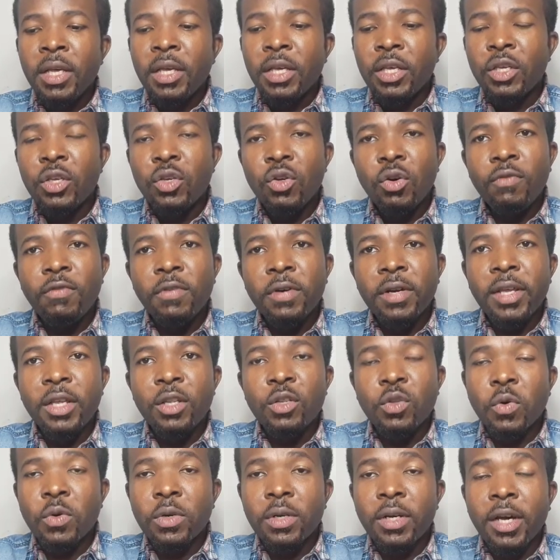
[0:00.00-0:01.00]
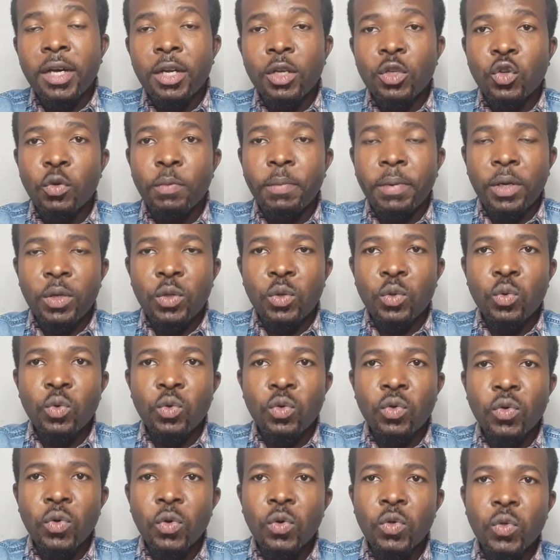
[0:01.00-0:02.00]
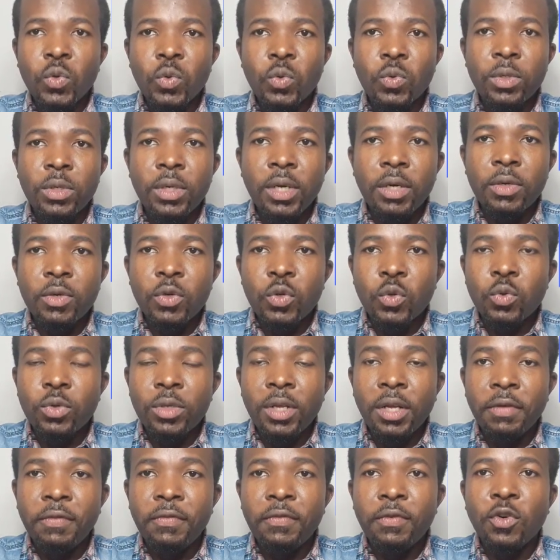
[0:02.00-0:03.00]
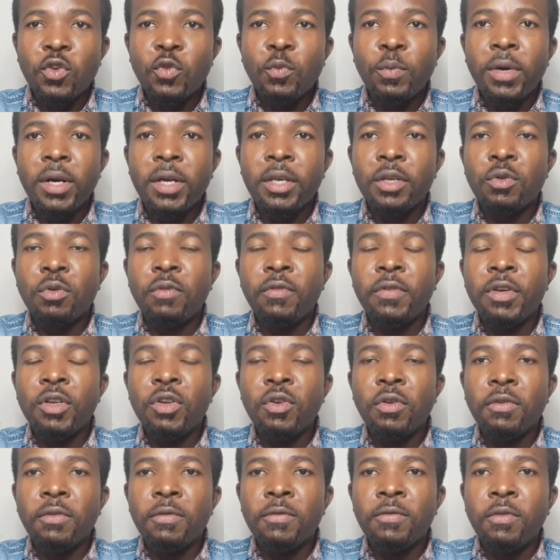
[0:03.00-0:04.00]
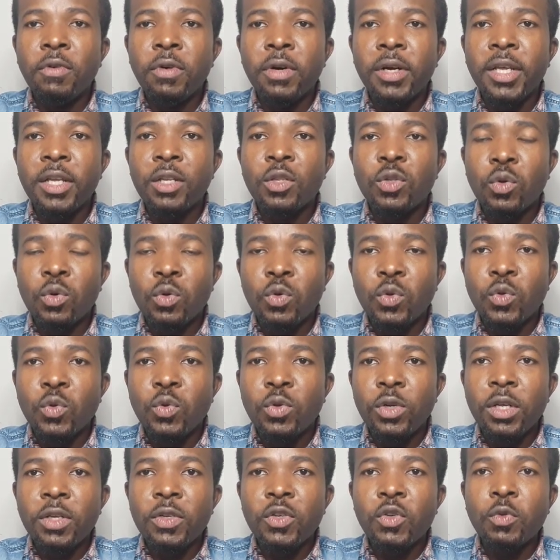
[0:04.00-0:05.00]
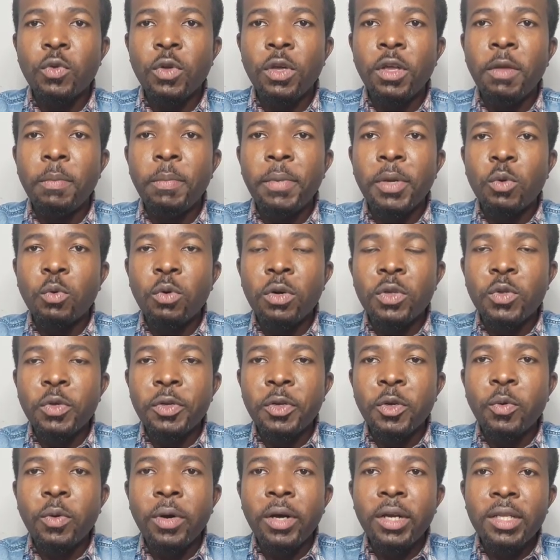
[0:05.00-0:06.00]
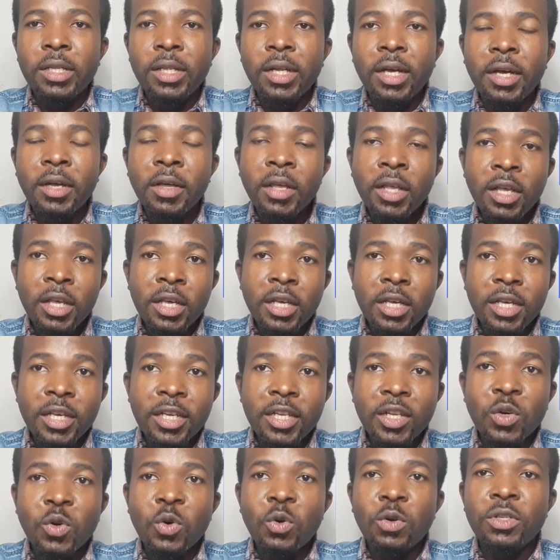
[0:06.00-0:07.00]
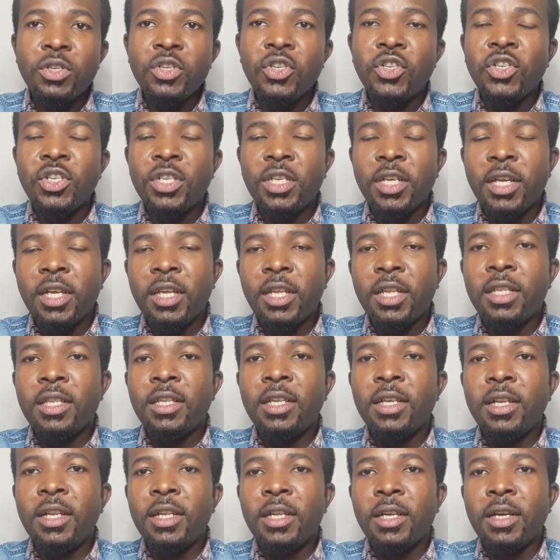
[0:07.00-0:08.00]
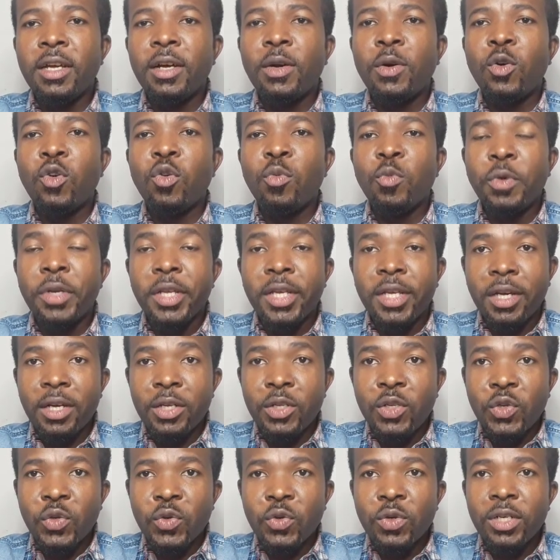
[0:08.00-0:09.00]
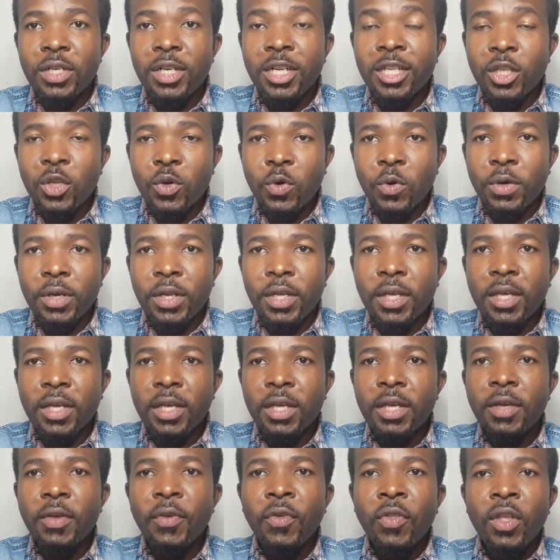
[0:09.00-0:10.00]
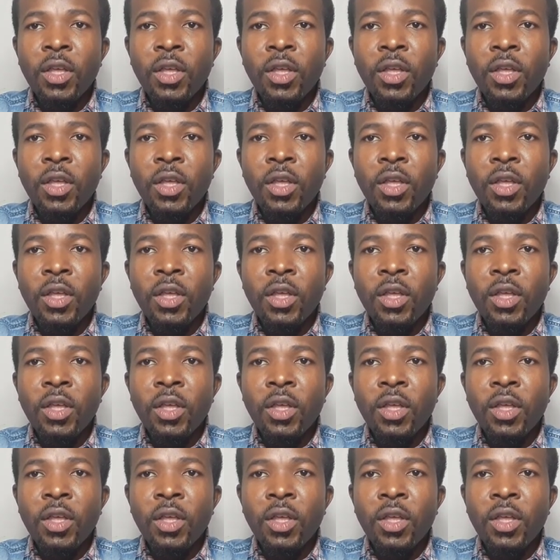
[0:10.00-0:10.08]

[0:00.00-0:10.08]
Io vorrei tornare soprattutto su una, su una riforma che il governo vuole introdurre eh, per quanto riguarda il codice delle comunicazioni elettroniche